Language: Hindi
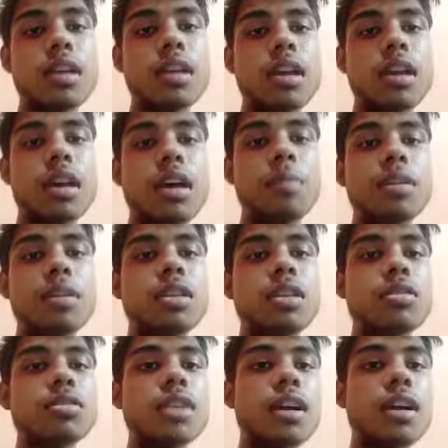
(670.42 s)
आपके
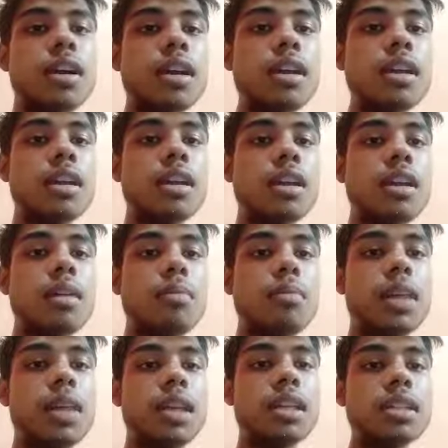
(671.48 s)
ज़ीरोज़ आ गए
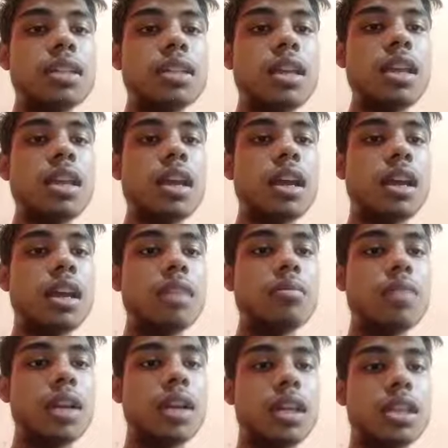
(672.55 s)
माइनस थ्री एंड
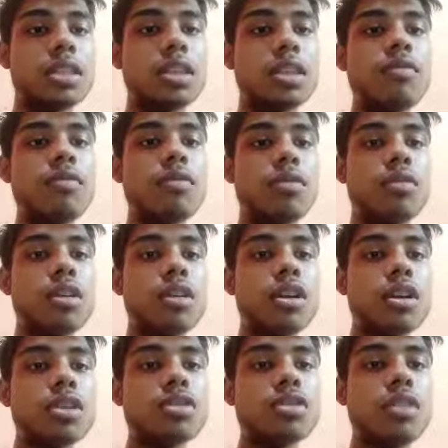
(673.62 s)
माइनस का फोर
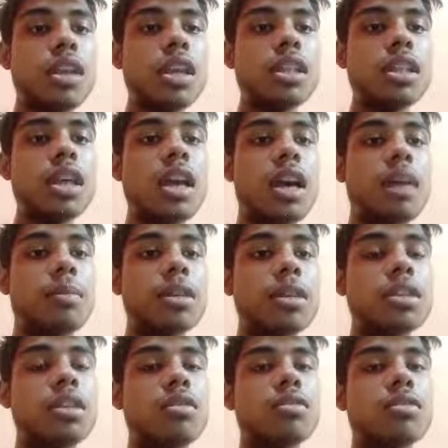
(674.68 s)
सो ये थे आपके
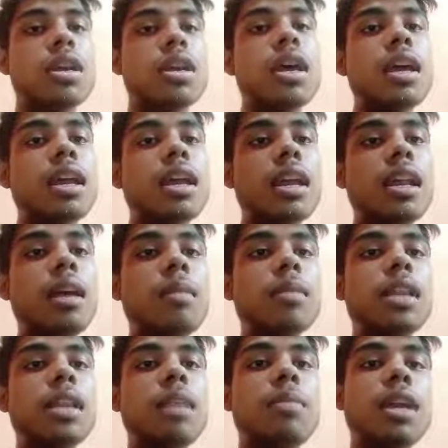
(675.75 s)
ज़ीरोज़ कहने का
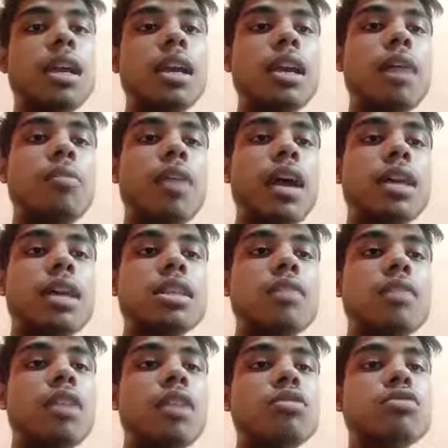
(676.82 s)
मतलब ये है कि आपको एक्स की
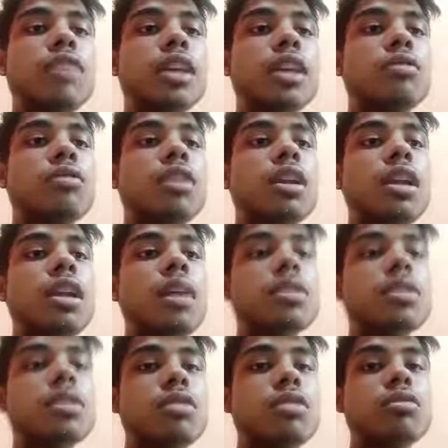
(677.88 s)
वैल्यूज़ फाइंड आउट करनी है आपके
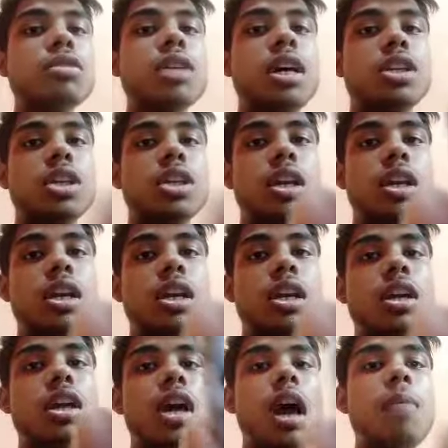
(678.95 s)
ज़ीरोज़ आ जाएंगे
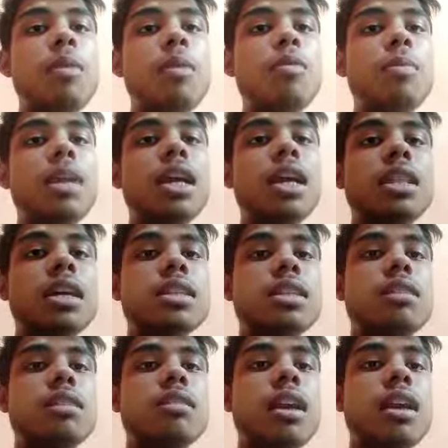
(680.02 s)
अब आप ऊपर यहाँ देख
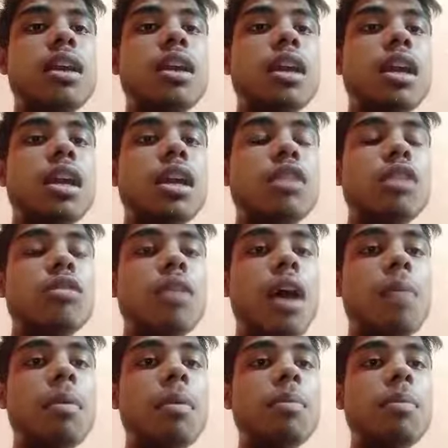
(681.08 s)
सकते हैं
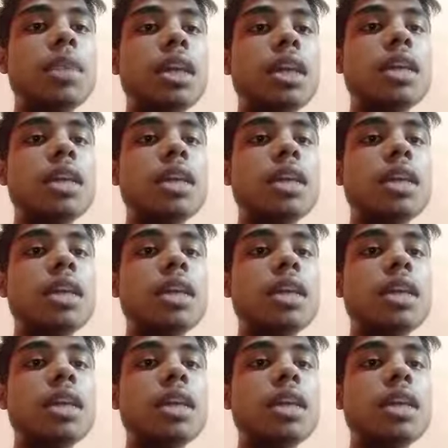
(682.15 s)
अब हमें पता कैसे